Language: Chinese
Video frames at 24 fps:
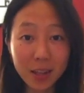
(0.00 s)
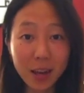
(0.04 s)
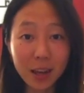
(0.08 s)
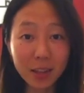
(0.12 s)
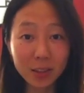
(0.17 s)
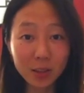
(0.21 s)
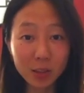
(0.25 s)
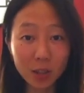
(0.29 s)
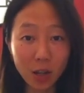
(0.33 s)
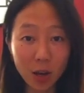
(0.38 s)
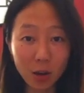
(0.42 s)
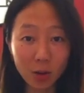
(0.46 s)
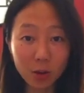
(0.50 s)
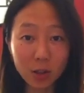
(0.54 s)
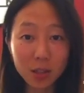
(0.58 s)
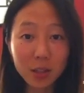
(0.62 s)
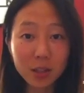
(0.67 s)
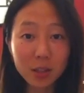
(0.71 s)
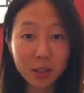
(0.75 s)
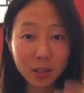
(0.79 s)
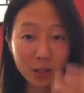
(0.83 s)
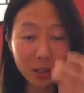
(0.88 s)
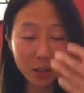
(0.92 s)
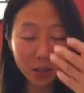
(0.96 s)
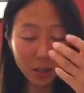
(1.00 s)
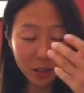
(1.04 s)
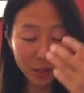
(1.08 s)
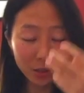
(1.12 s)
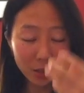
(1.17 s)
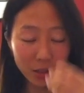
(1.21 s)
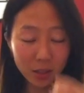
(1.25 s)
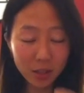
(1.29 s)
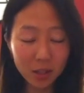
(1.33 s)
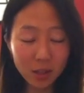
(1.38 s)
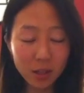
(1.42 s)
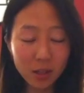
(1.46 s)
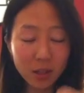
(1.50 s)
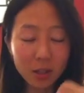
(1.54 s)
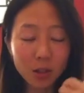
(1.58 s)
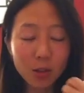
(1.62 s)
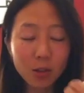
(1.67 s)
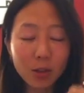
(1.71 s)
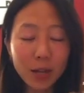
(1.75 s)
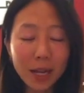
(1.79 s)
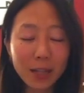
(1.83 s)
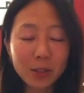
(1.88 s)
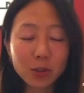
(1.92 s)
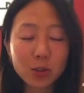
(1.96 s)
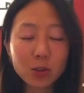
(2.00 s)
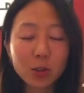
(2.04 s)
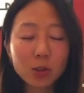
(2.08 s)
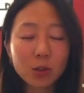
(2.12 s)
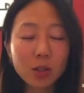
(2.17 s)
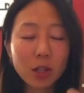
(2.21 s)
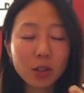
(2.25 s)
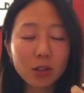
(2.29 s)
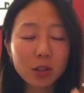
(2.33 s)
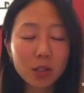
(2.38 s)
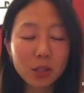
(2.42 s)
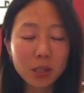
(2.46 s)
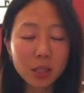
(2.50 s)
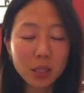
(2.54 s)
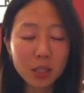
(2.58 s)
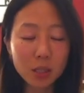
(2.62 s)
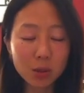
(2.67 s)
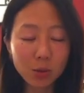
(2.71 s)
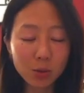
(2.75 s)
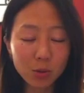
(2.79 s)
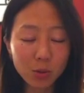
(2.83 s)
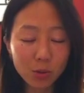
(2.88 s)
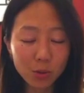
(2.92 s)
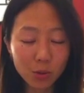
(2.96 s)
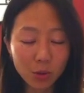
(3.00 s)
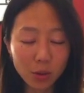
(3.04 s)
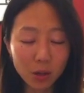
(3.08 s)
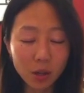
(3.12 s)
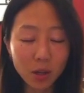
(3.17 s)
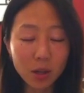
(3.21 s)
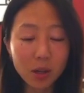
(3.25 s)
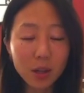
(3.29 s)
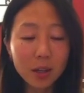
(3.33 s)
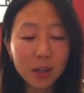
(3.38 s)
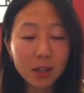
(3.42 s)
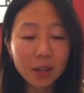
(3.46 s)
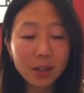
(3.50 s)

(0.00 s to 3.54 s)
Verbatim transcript: 那找一个你能够感受到喜悦、